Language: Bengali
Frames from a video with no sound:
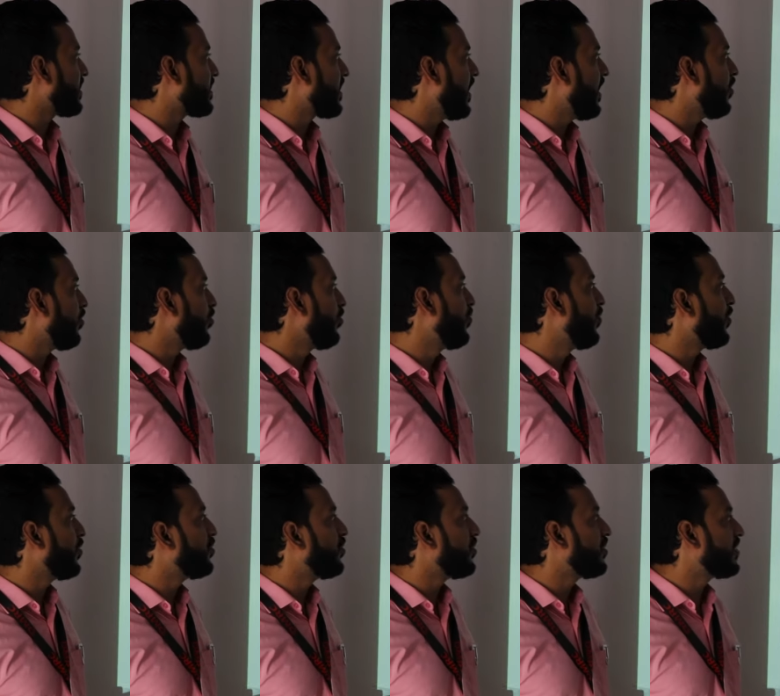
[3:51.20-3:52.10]
ভাষায়
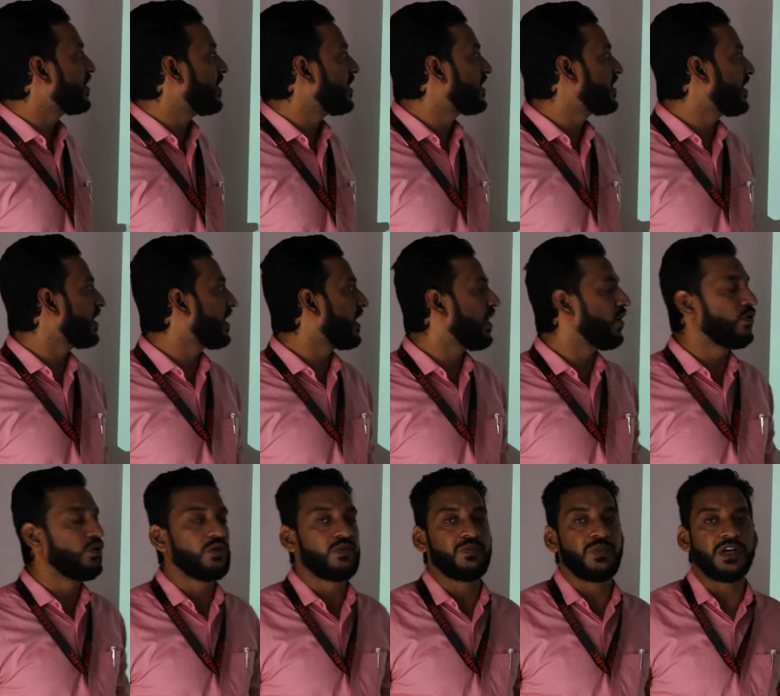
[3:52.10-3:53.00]
উপযোগ সৃষ্টিকে
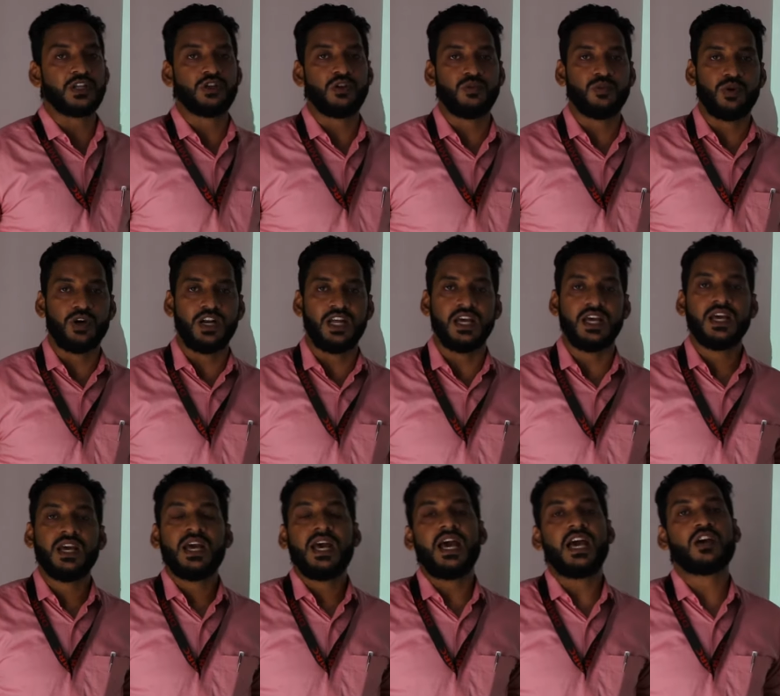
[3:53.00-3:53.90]
উৎপাদন বলে
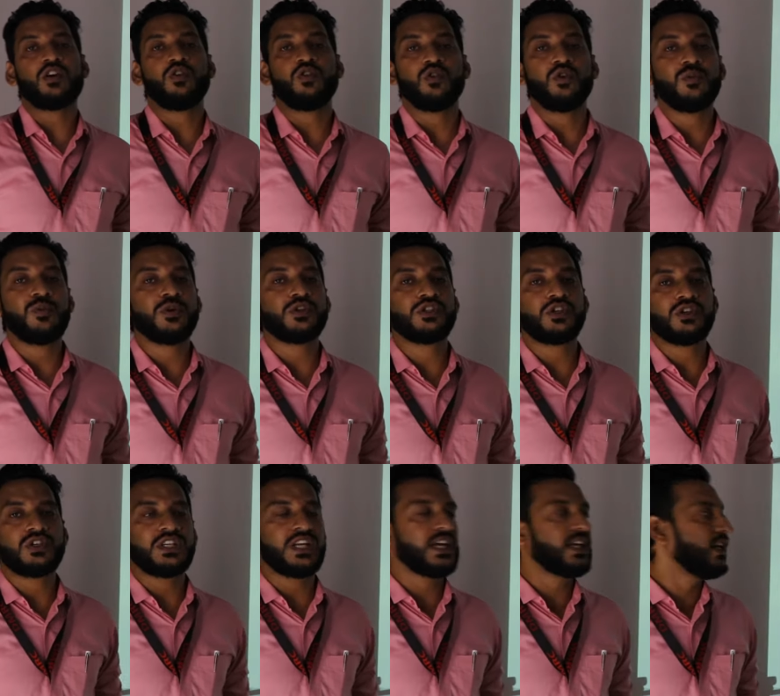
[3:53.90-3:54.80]
এখন
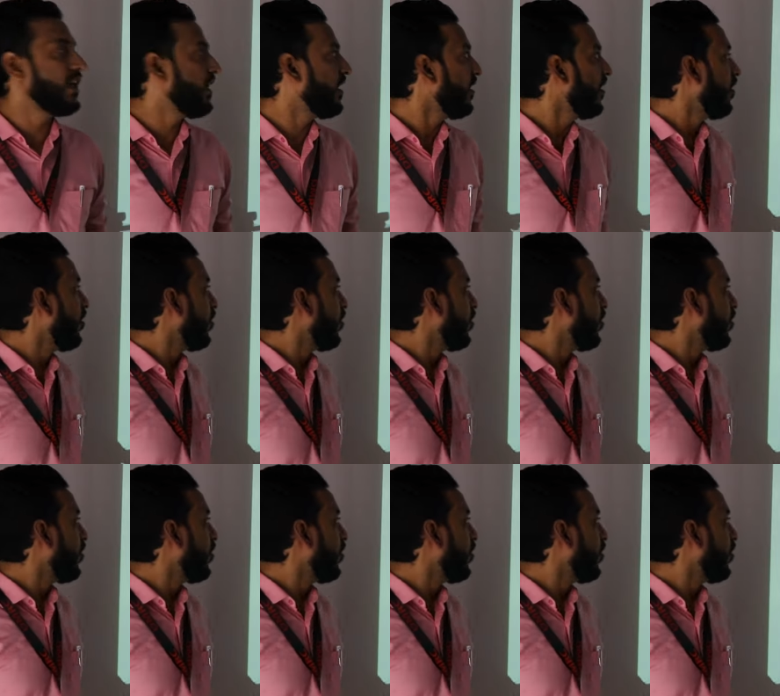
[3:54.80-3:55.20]
উপযোগটা কি